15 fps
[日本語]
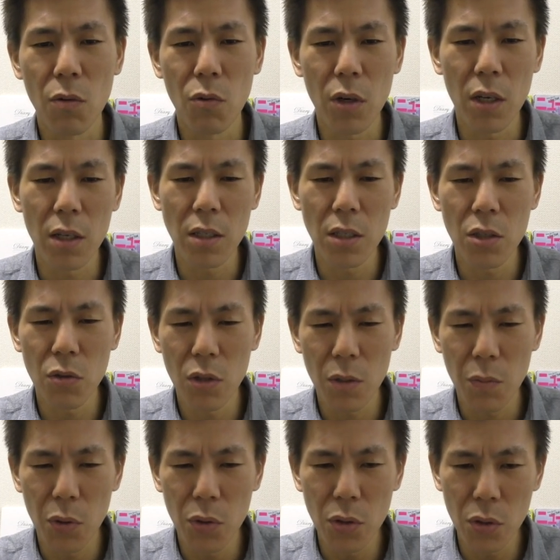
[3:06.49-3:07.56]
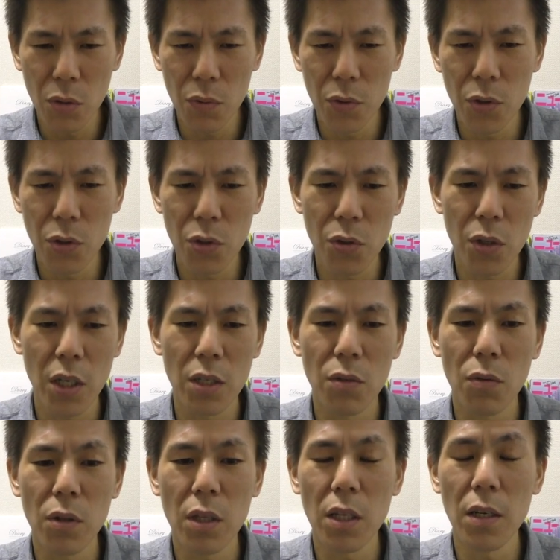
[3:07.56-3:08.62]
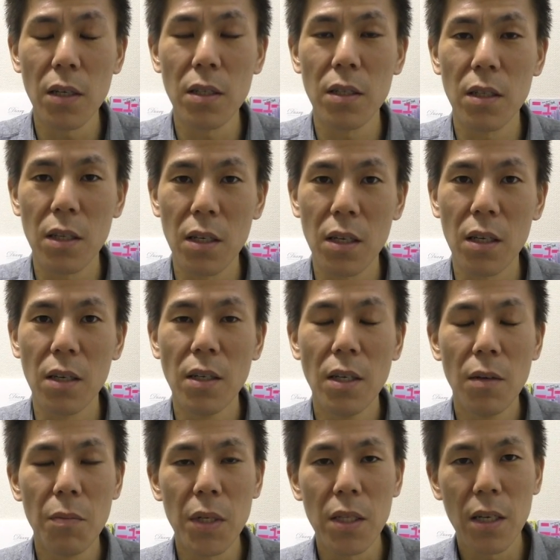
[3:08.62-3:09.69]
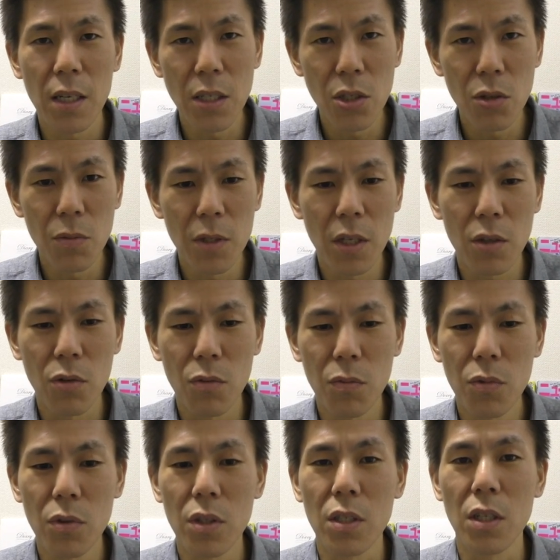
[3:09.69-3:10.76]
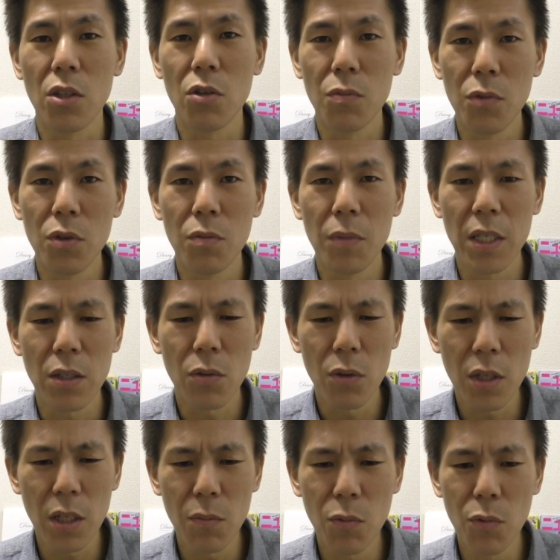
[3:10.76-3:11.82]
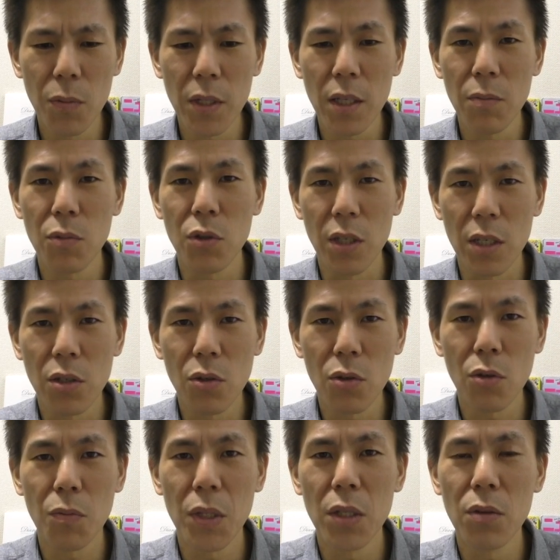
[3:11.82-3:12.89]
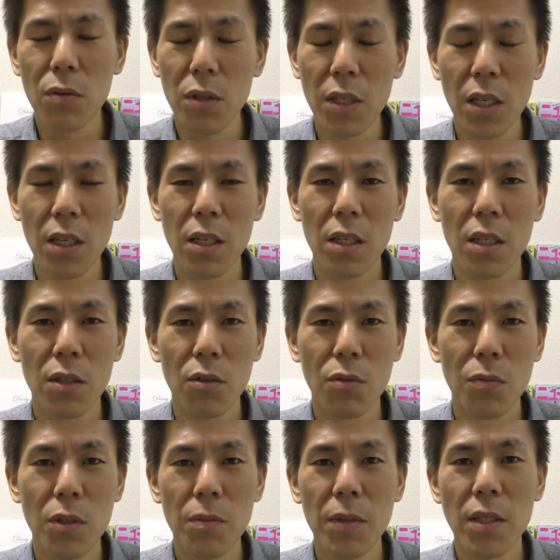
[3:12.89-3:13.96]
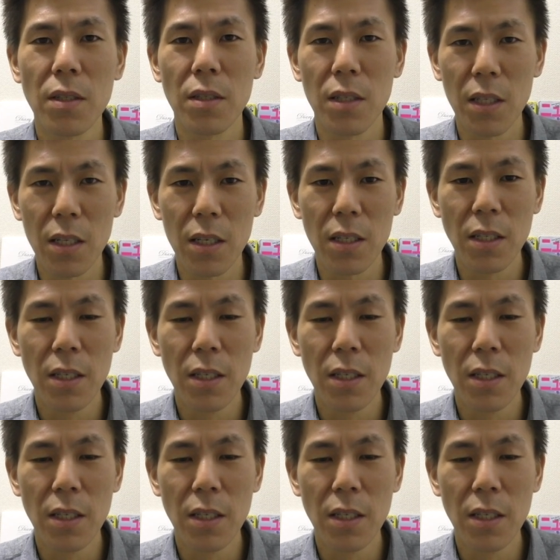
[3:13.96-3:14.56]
これ一応ね、ポイント付与条件に載ってないんで、まあ大丈夫だと思うんですけども、まあそれで揉めてもね、ちょっとめんどくさいかなと思いますんで、